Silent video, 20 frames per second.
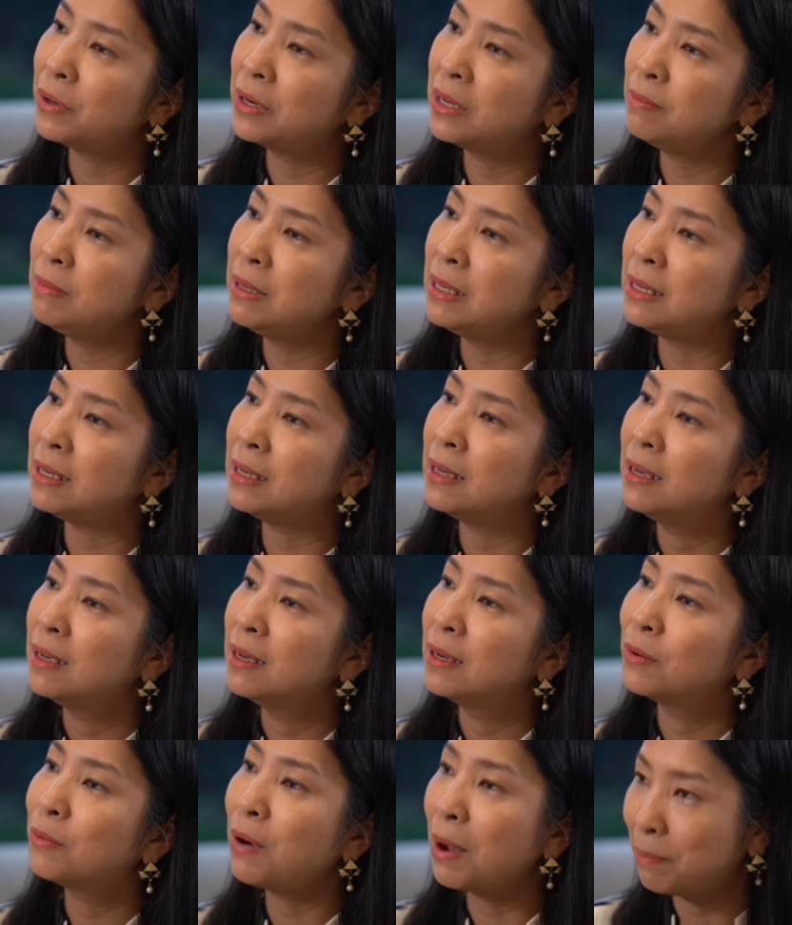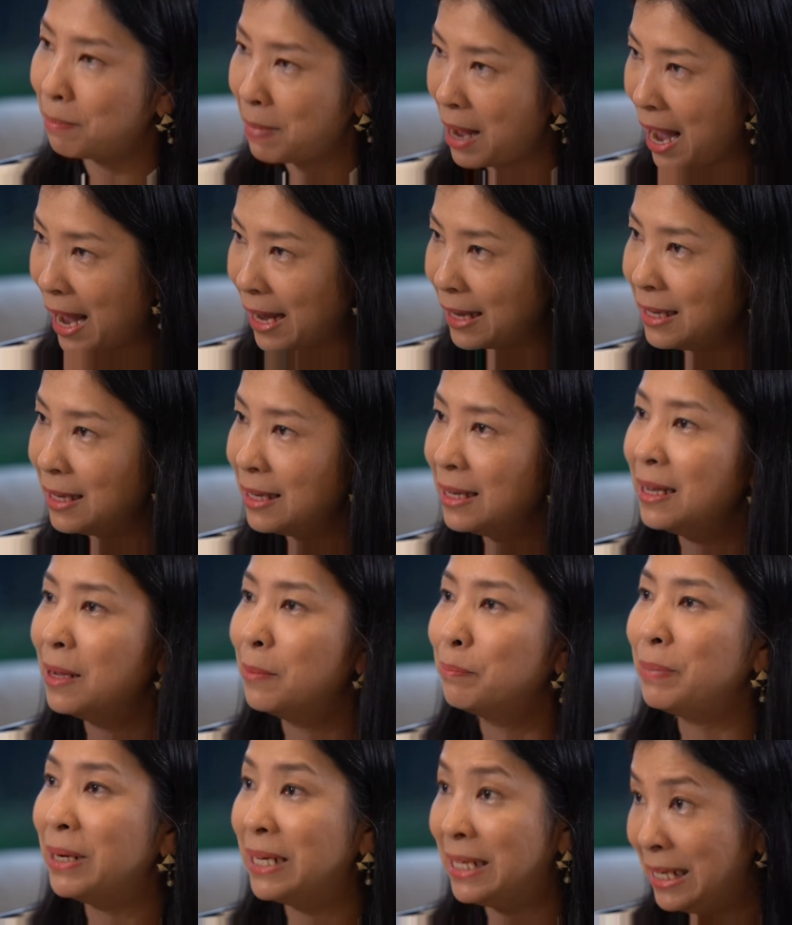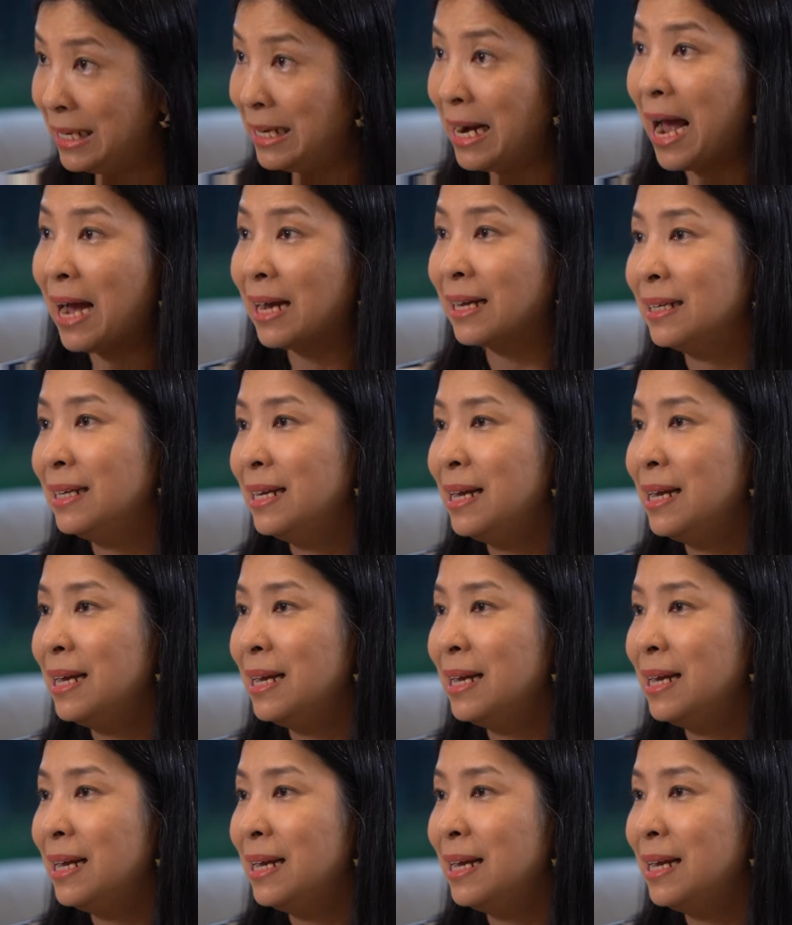คนที่มีความหมายเป็นที่รัก